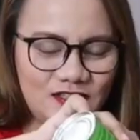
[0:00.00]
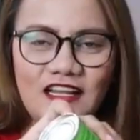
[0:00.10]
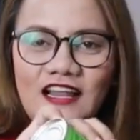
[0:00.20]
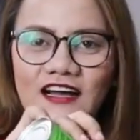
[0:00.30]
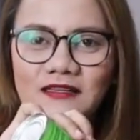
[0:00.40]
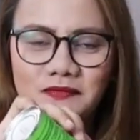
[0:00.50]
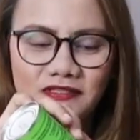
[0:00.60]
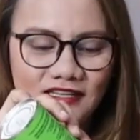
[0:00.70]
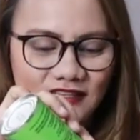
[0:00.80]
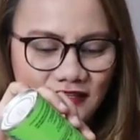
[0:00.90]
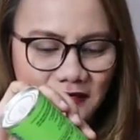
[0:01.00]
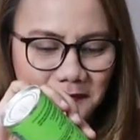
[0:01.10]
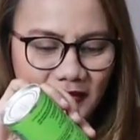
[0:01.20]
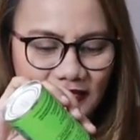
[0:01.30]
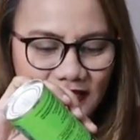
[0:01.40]
so, kailangan po natin ng
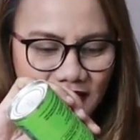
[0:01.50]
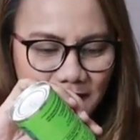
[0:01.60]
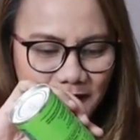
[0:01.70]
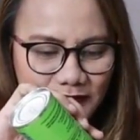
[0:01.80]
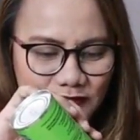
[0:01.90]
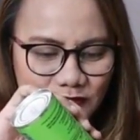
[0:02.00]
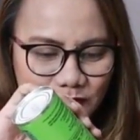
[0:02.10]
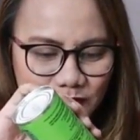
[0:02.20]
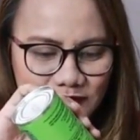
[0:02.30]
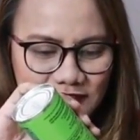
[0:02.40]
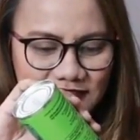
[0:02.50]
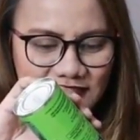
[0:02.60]
pineapple juice.